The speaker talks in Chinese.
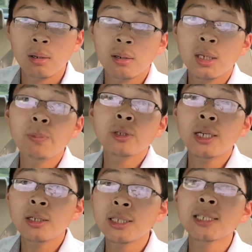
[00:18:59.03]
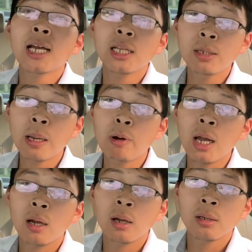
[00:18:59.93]
你不信，先杀你一百
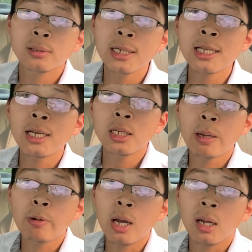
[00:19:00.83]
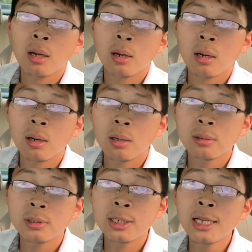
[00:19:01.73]
万，再杀你万，
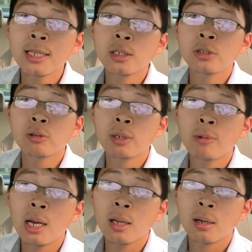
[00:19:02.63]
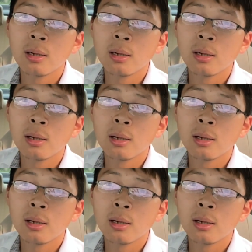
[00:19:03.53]
几下子你就听话了。